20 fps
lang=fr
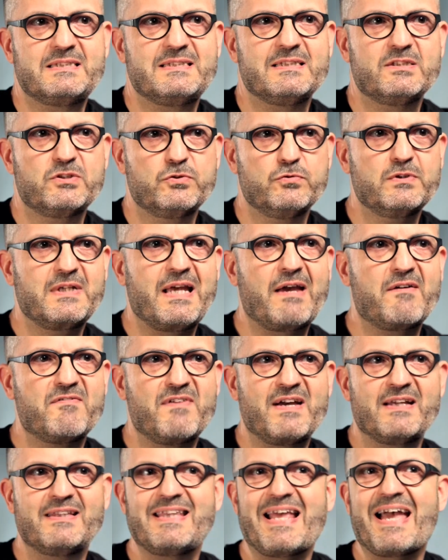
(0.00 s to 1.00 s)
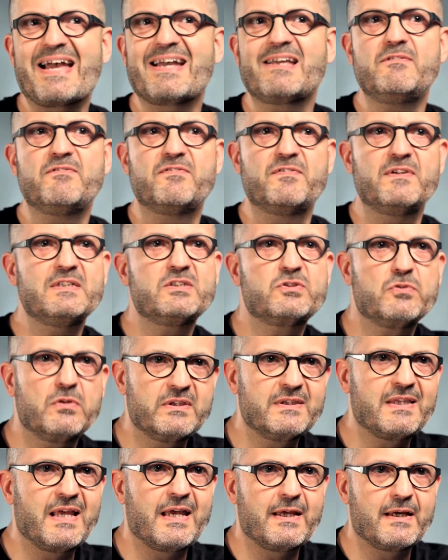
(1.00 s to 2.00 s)
C'est sûr qu'avant d'arriver sur le
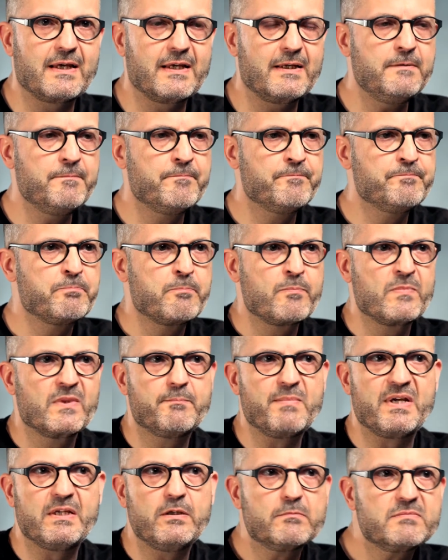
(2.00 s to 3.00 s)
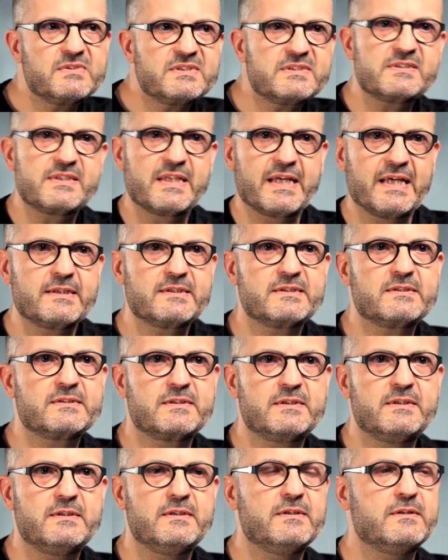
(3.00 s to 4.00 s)
terrain, Bien, il y a un petit
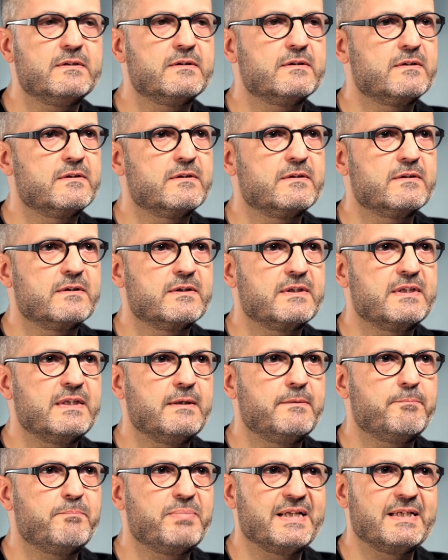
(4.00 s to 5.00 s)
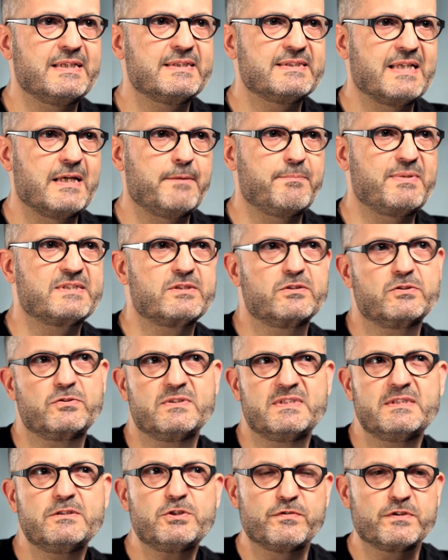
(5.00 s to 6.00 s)
stress qui, euh, qui est présent parce que
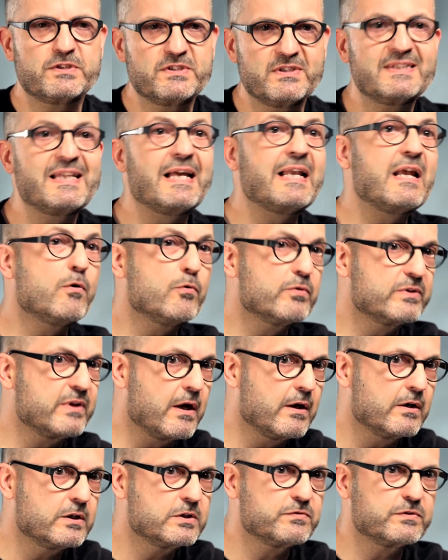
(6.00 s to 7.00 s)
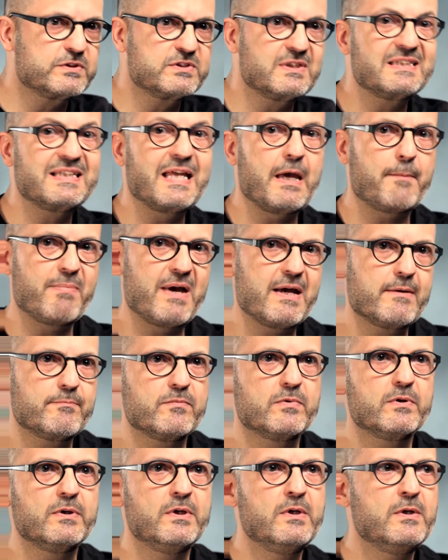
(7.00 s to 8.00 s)
tu dis, je vais-tu être à la hauteur, je vais-tu être
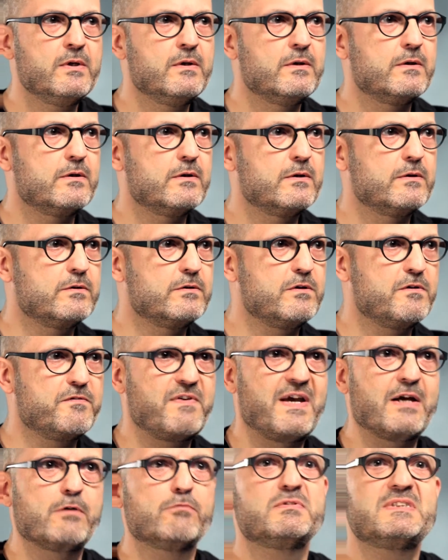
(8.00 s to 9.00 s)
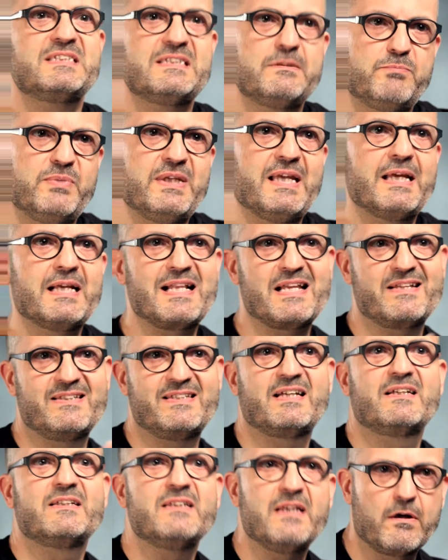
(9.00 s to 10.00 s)
capable euh, de faire aussi bien que la
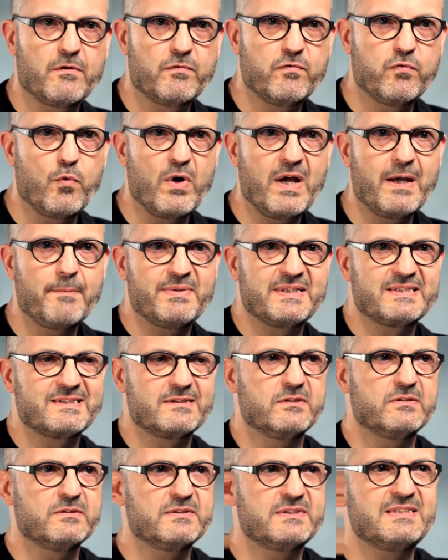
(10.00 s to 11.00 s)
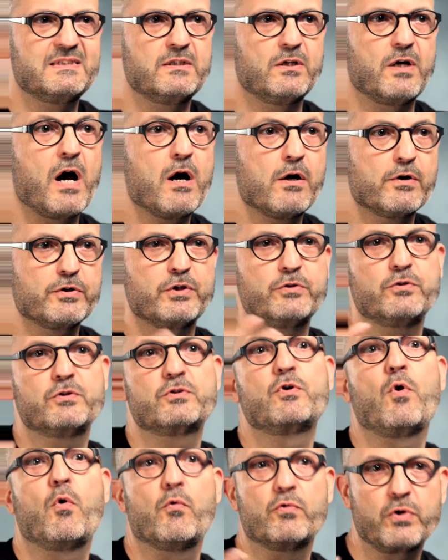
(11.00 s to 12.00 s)
dernière fois parce que c'est hors de
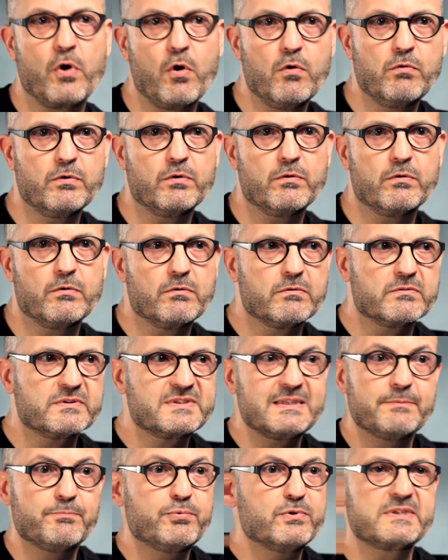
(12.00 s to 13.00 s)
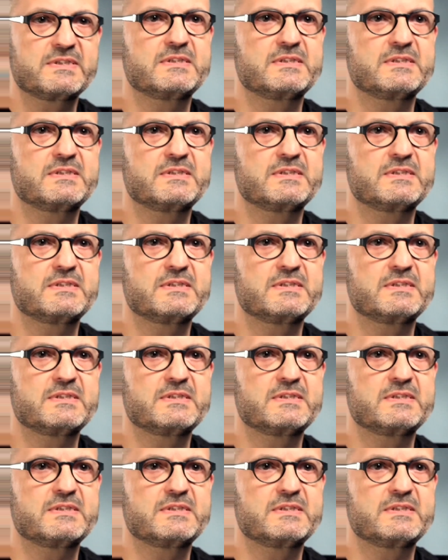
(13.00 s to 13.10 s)
notre contrôle, on ne sait pas